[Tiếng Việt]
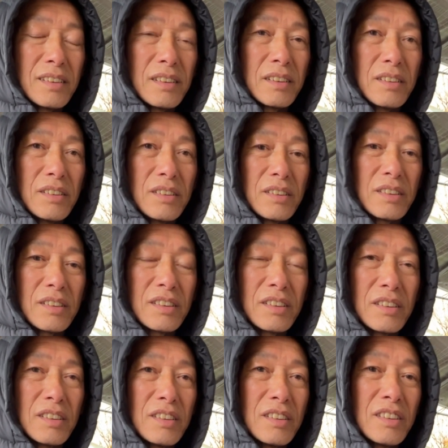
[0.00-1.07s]
phố
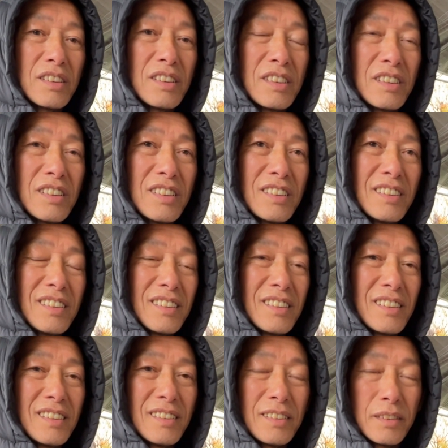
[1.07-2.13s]

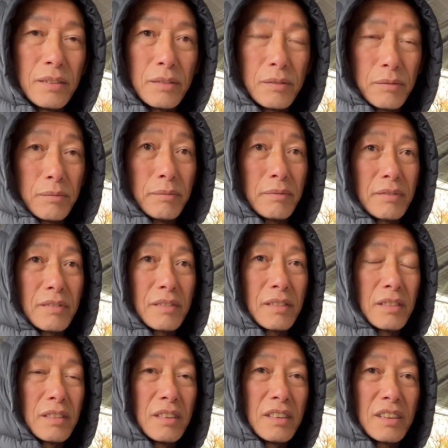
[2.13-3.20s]
uh, trong thời gian này hay
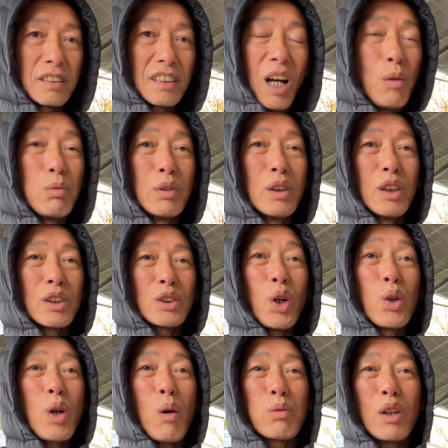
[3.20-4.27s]
không? Không,
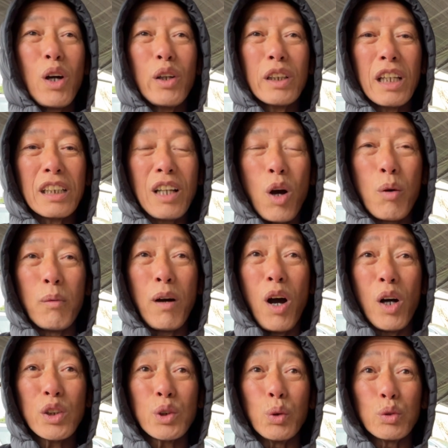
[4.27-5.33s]
tôi không nói cái câu mà
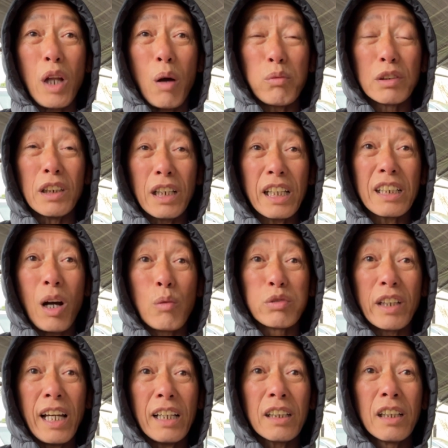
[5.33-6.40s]
họ chủ động được hay không
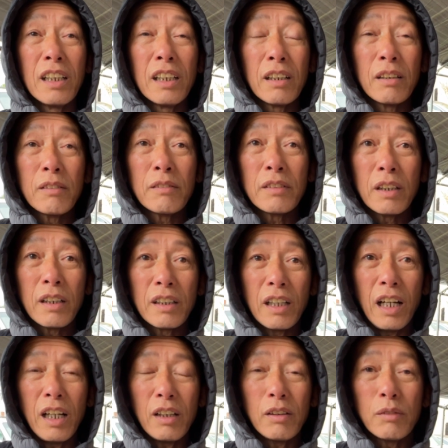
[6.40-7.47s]
nha. Tại sao
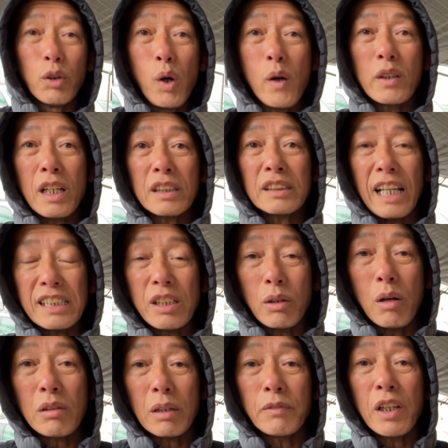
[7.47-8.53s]
không? À, ờ, Vũ Hồng Lân tại sao
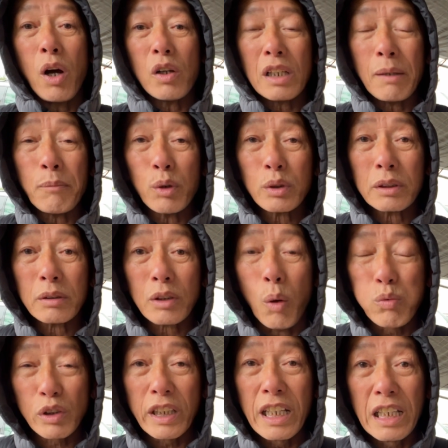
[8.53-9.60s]
không là vì họ là một
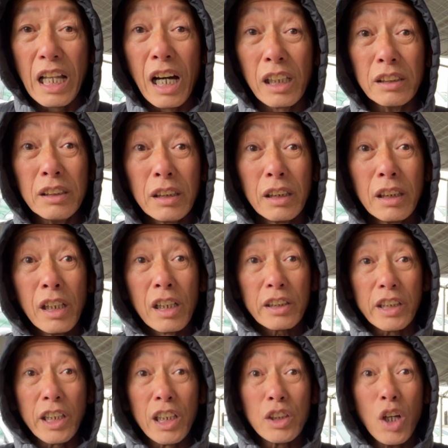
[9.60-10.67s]
công ty lớn
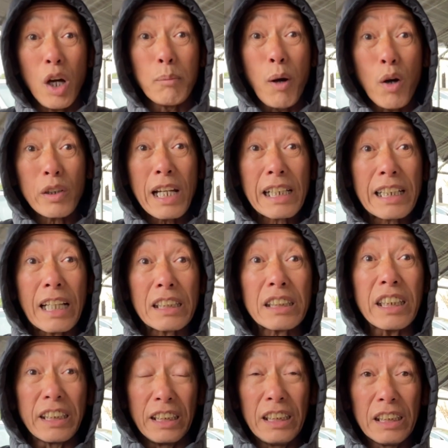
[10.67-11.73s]
tiền họ bỏ ra cả
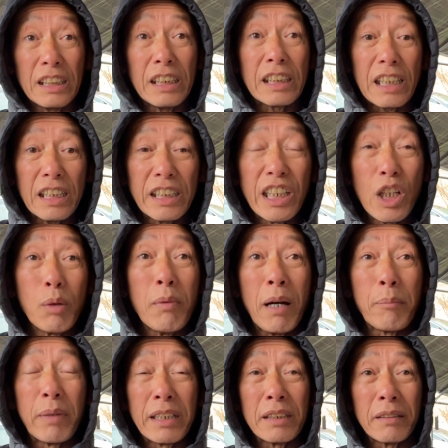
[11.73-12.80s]
tỷ thì cái điều mà
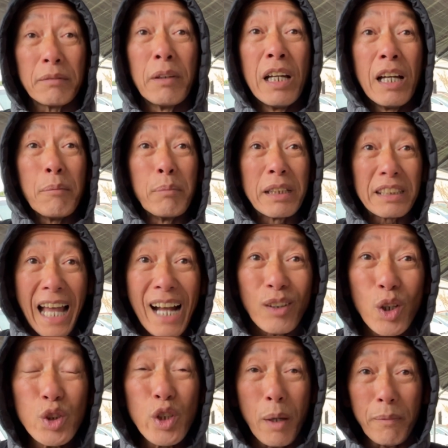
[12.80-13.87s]
mình mình đang
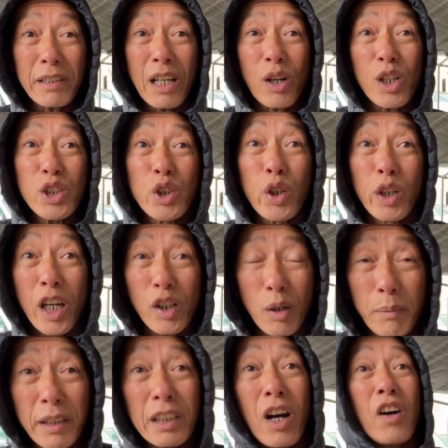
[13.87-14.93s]
nói chuyện với nhau cái suy nghĩ của
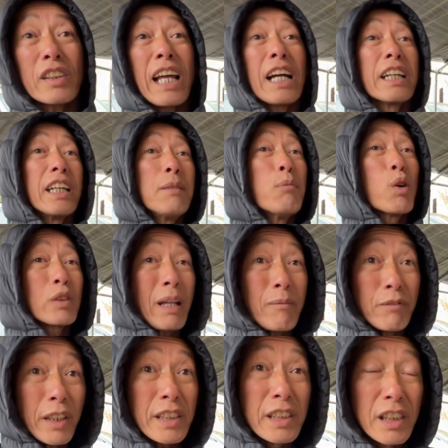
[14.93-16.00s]
mình là họ đã nghĩ một năm
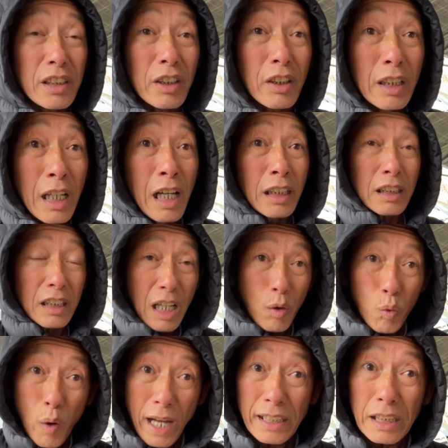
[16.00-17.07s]
về trước rồi tức là
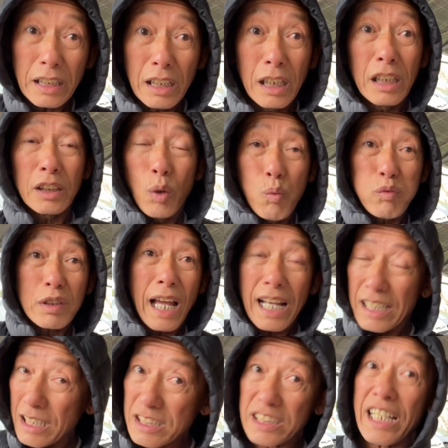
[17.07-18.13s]
qua tới nơi đúng ra
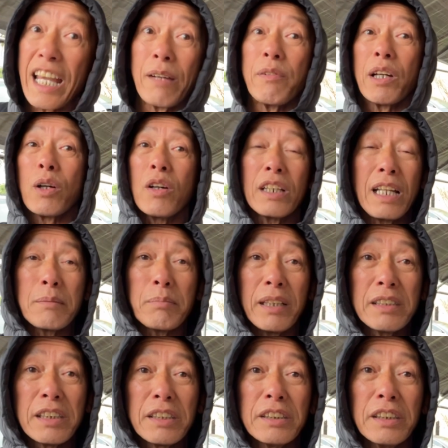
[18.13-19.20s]
là xe phải có lăn bánh
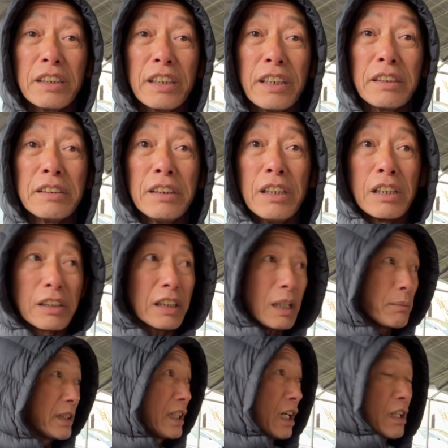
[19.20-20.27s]
trên đường liền tức là
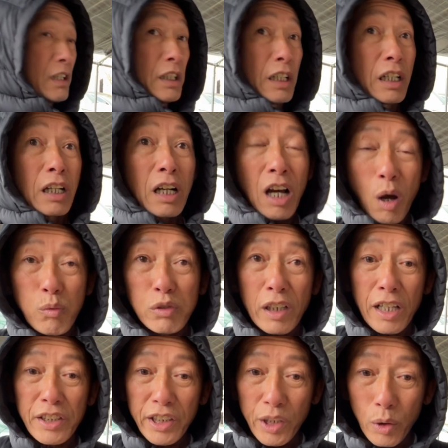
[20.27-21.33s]
bây giờ không
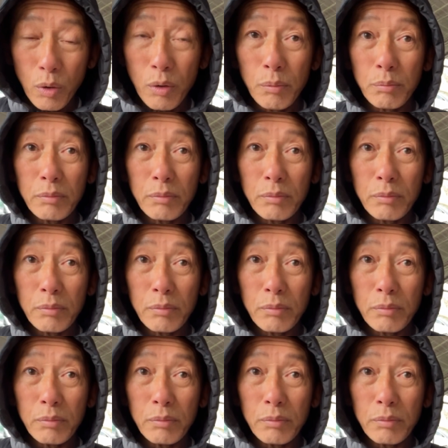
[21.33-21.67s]
cần nhiều. cho tới nay anh